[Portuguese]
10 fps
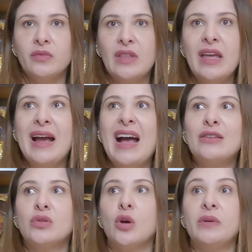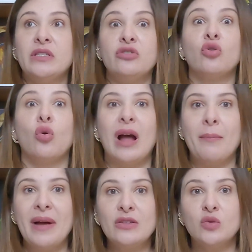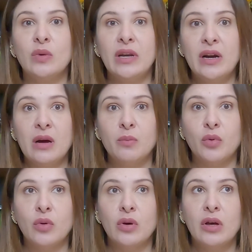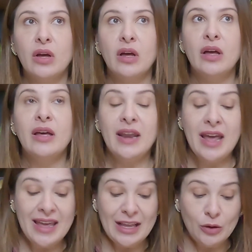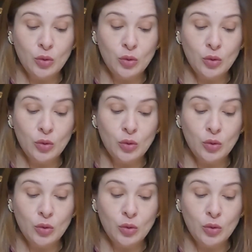Tem casos que eu preciso de colocar mais um grampo, né?